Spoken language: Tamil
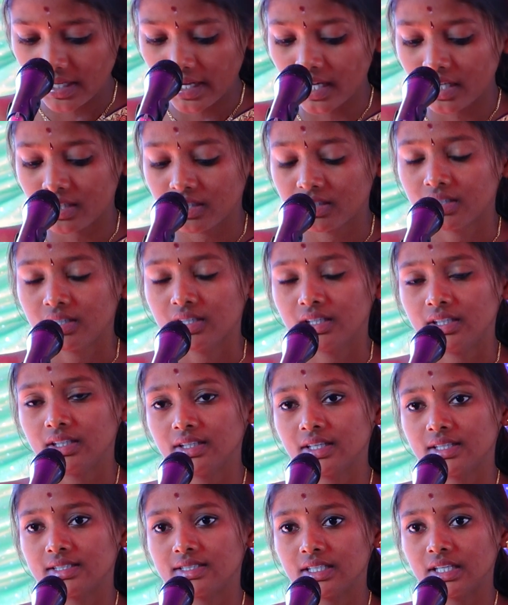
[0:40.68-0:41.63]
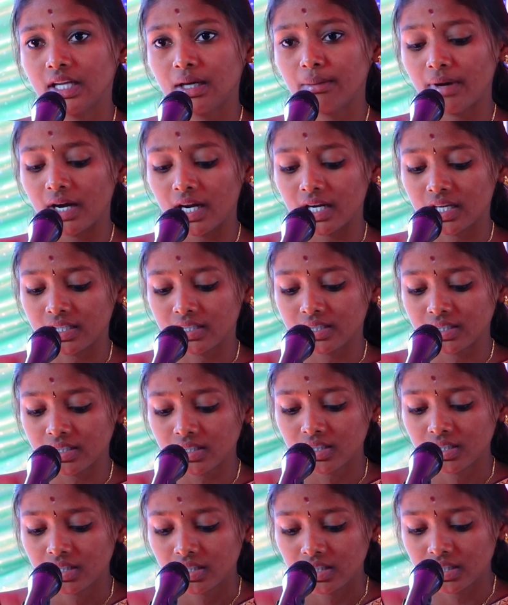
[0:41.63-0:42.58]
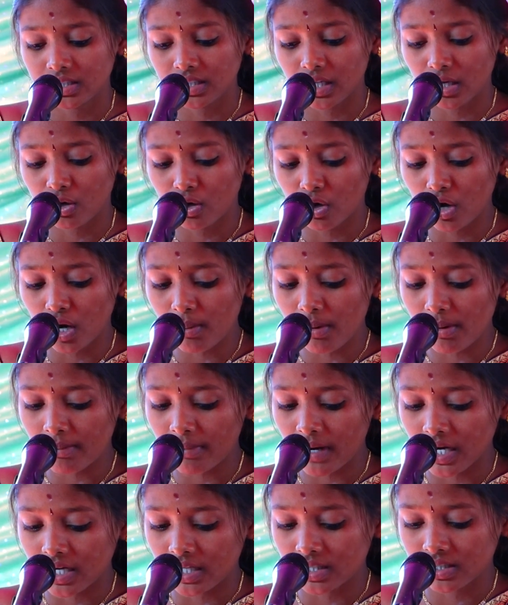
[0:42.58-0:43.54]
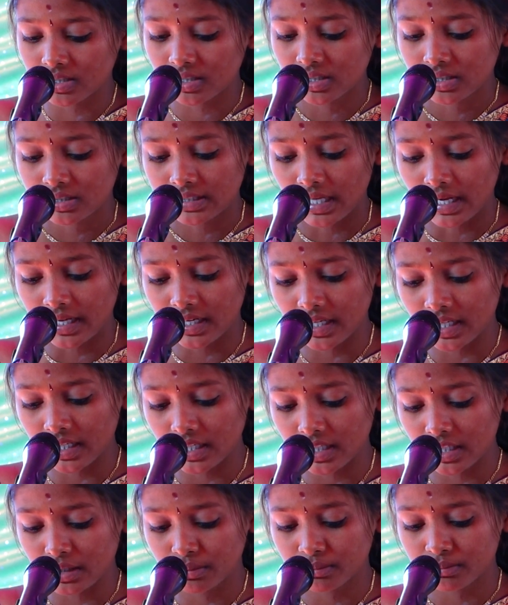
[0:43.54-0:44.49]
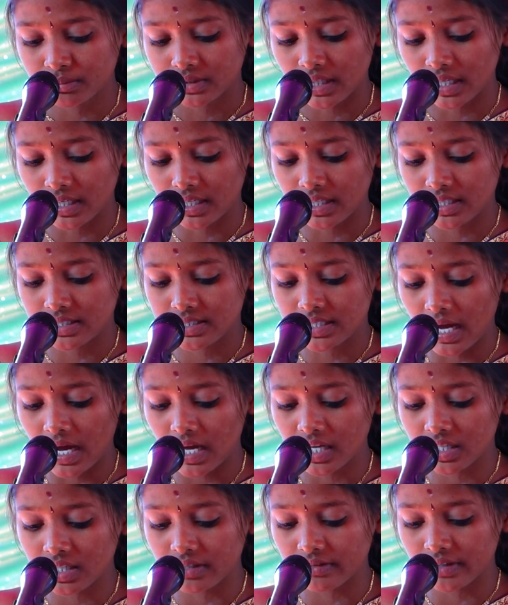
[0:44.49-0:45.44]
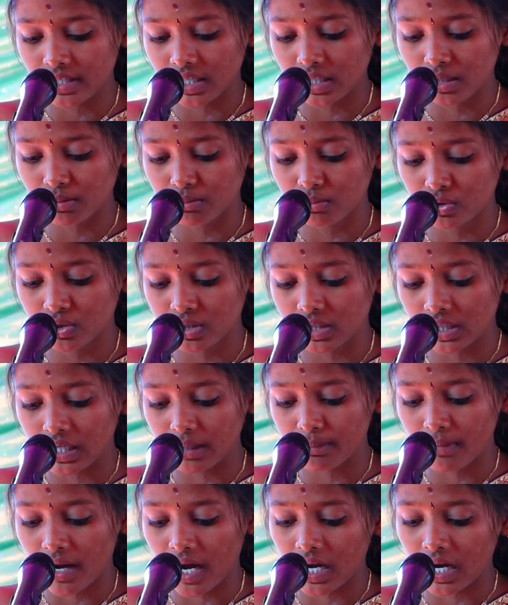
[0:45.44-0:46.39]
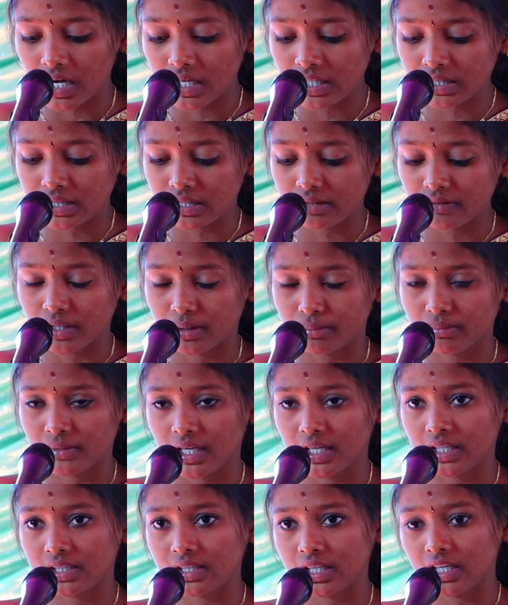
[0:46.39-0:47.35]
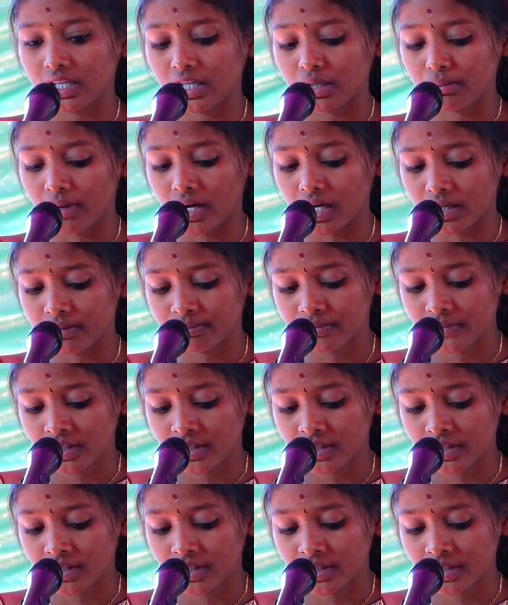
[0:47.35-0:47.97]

ஏன் இந்த சினமானது இந்த கோபமானது தன்னையும் தன்னை சார்ந்தவரையும் முற்றிலுமாக அழித்துவிடும் என தெரியுமா